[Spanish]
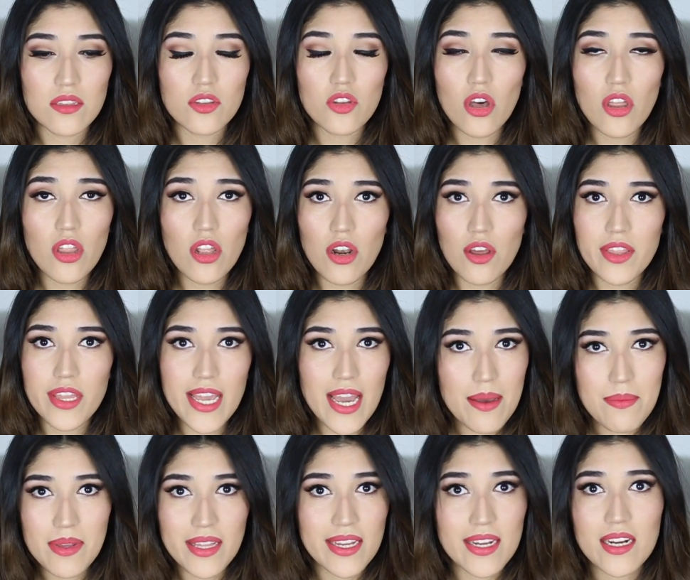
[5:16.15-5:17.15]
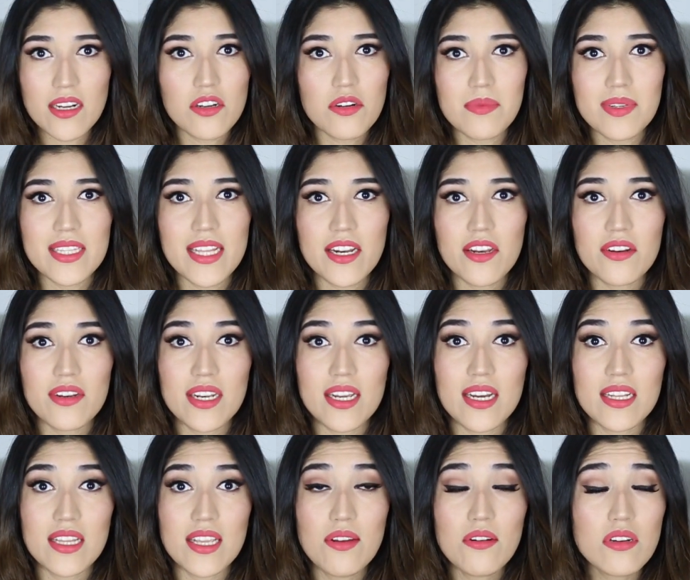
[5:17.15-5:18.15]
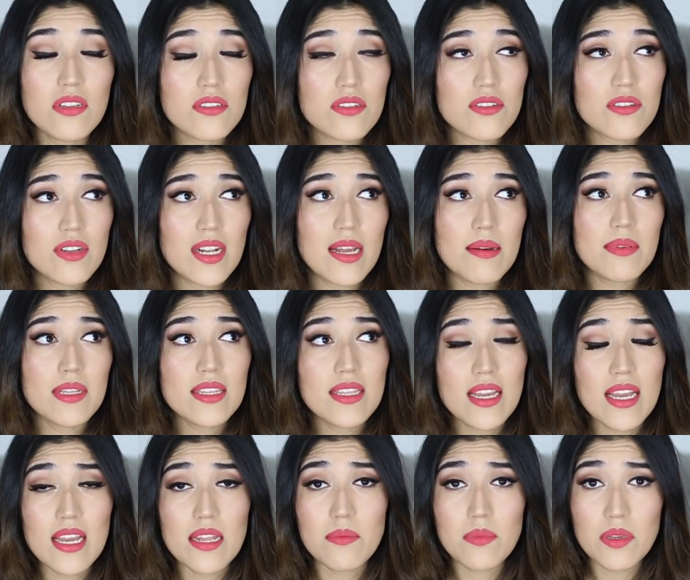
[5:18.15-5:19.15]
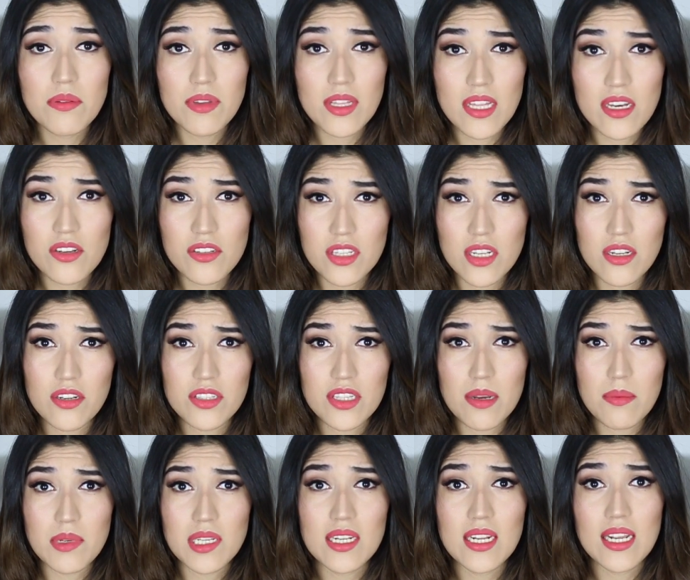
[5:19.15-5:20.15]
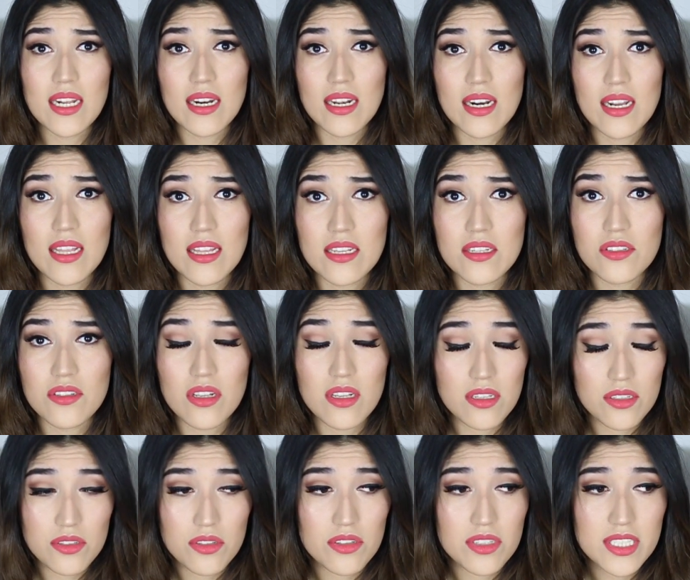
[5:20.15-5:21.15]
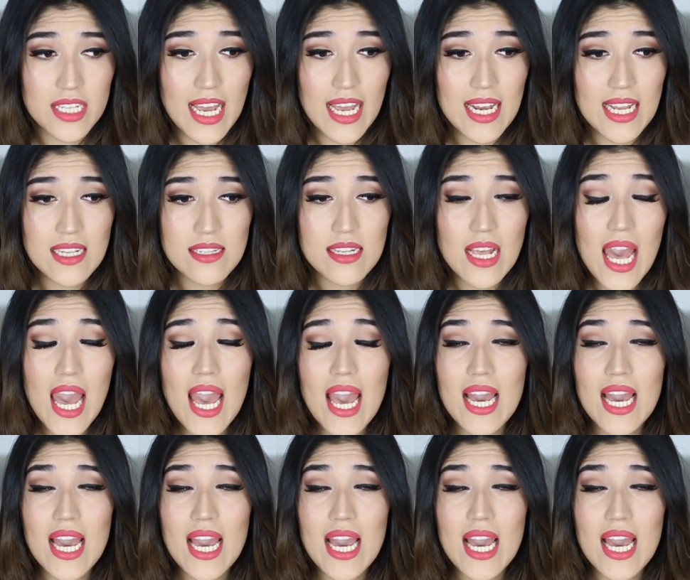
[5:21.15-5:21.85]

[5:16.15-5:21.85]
todos los días me dejan comentarios negativos, no solamente en mis videos, sino también en redes sociales.